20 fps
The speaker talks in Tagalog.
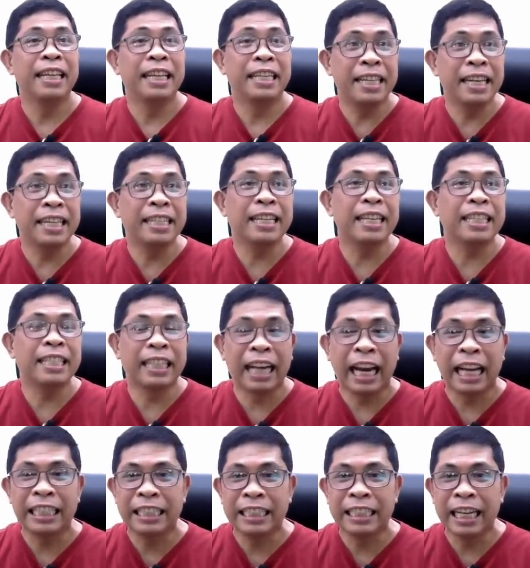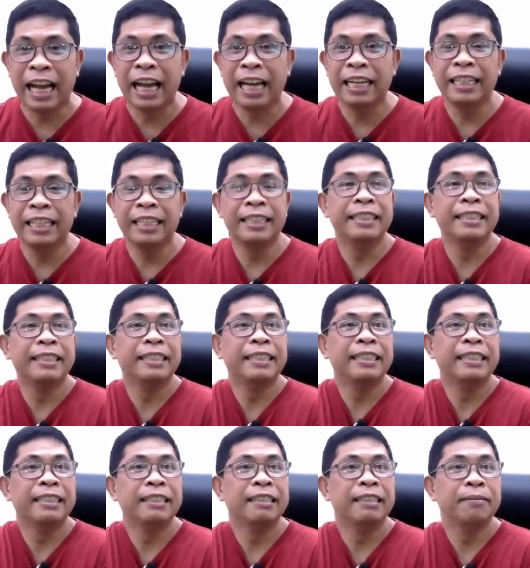Si Jesus Christ lang.
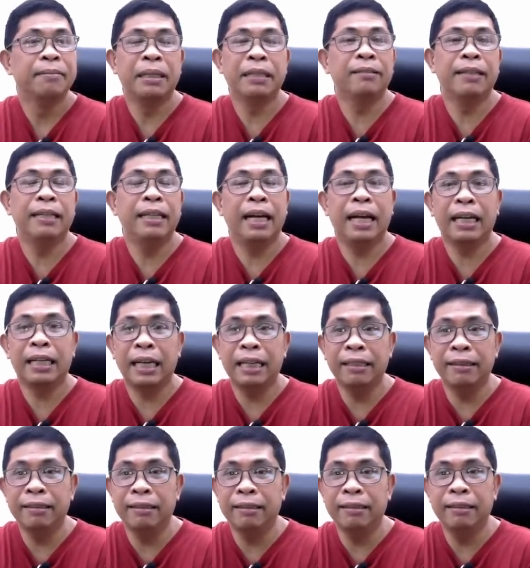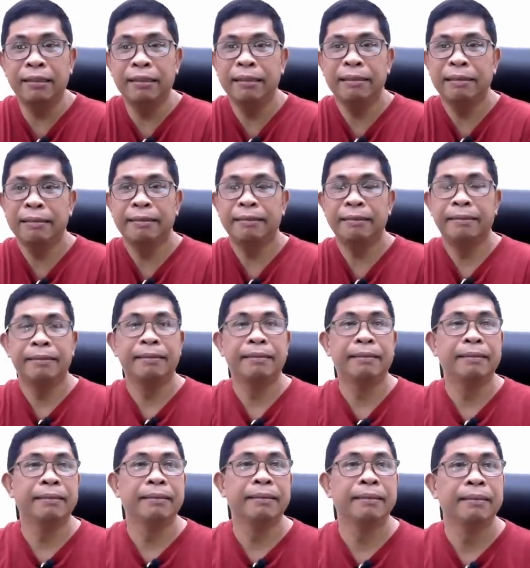Pag wala kayo doon,
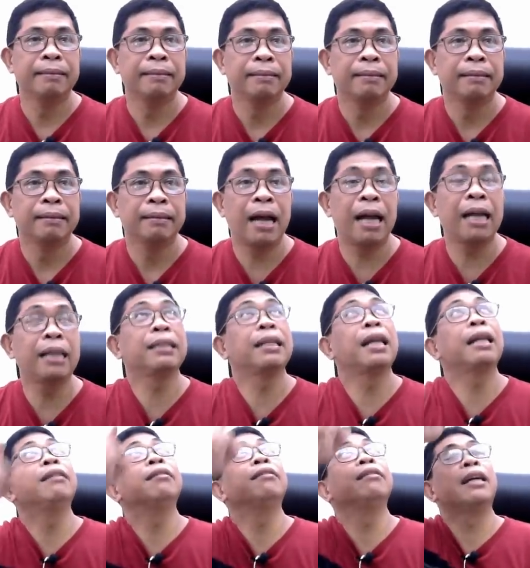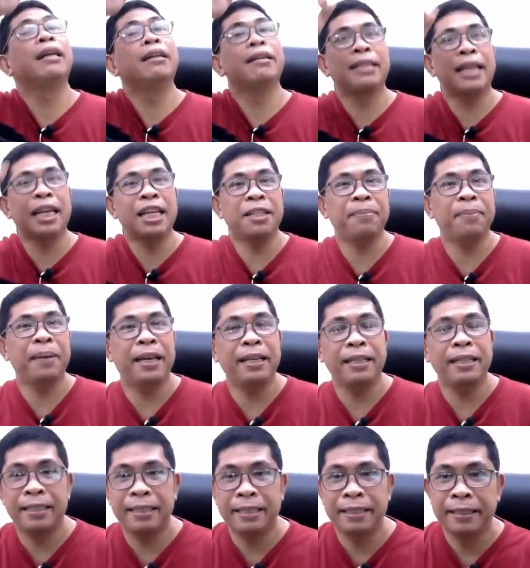kahit nandun kayo sa
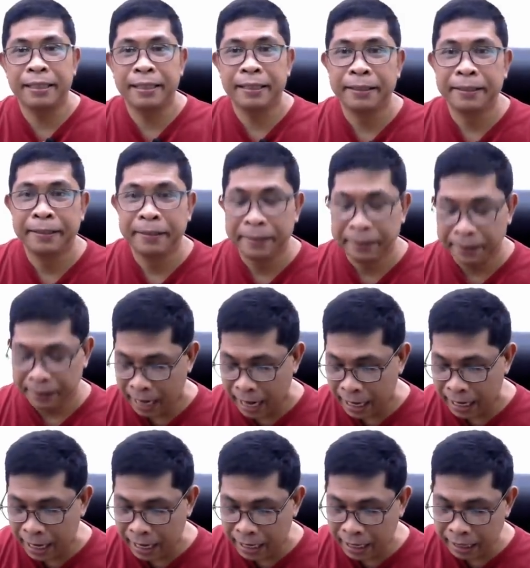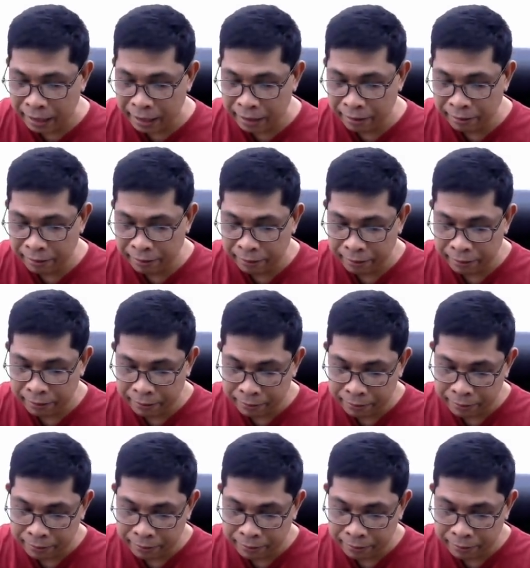space, kala ninyo,